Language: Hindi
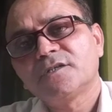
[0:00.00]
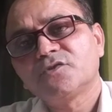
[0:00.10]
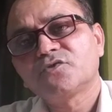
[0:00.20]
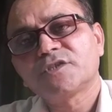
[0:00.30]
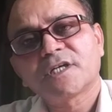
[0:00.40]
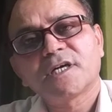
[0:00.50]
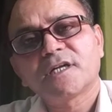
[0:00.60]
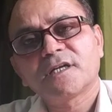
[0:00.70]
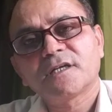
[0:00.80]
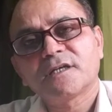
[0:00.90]
जो चक्कर
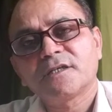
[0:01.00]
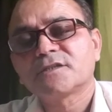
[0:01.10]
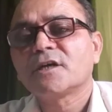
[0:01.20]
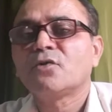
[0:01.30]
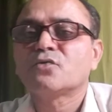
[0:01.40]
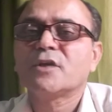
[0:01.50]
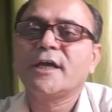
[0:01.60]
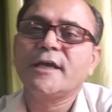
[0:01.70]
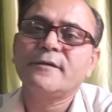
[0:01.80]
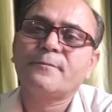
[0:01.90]
इसका होता
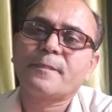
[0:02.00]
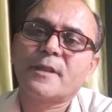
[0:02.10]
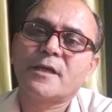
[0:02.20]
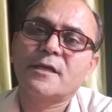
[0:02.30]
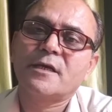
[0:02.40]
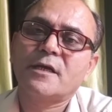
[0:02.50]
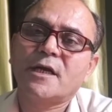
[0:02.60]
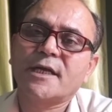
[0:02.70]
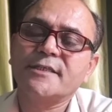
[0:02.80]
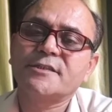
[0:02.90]
है
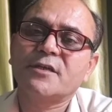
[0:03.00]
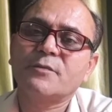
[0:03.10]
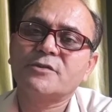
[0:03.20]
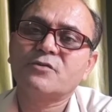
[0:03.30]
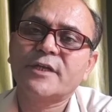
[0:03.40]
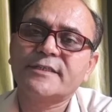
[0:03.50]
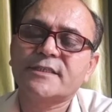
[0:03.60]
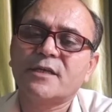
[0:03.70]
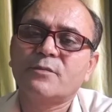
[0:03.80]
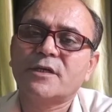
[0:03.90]
अट्ठाईस दिन में जो नए
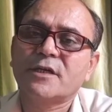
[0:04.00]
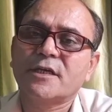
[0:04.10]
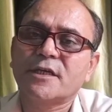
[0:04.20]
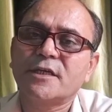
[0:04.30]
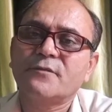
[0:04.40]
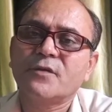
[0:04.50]
सेल बन करके